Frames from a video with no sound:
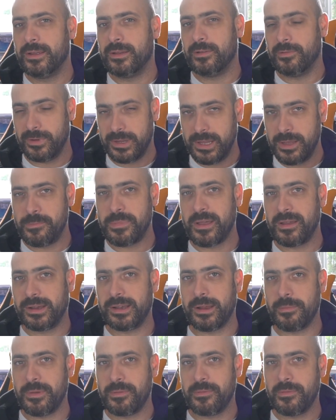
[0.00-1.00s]
vous voyez, pas avec
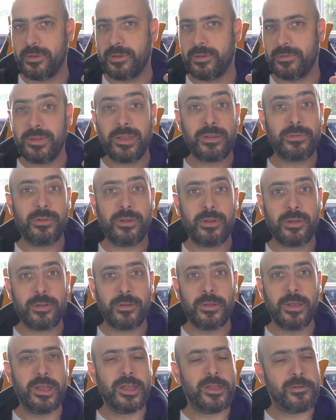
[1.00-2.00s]
la même euh, ferveur,
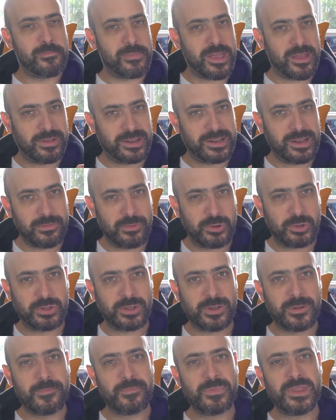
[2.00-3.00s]
mais avec la
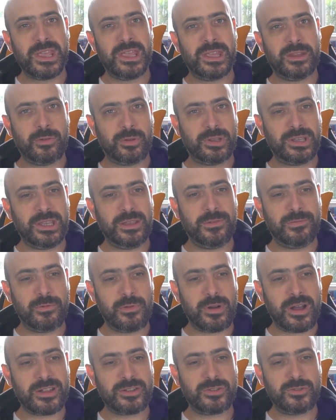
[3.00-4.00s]
vôtre. Donc il
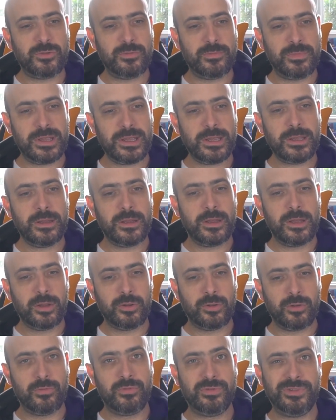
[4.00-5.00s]
faut assumer
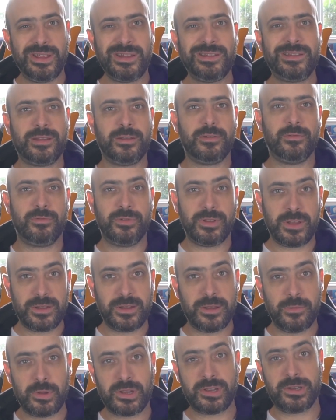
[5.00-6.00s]
que vous êtes
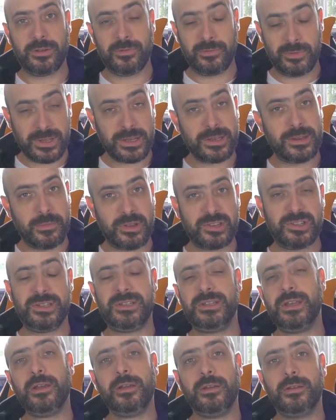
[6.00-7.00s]
des
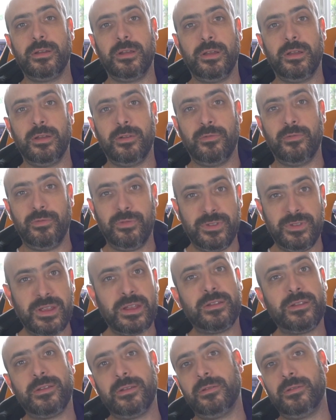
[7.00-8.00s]
magiciens, vous
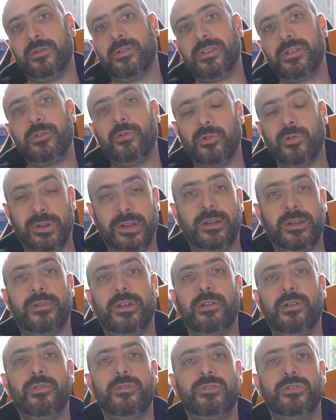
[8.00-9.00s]
êtes dans un cours de
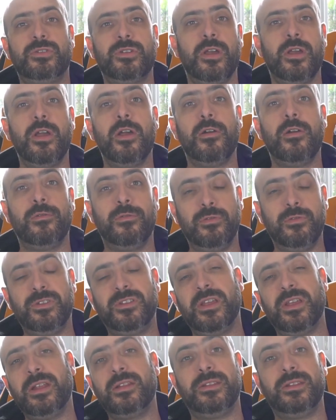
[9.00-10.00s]
clairvoyance,
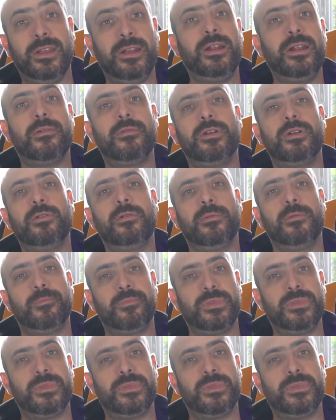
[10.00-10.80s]
vous êtes des clairvoyants.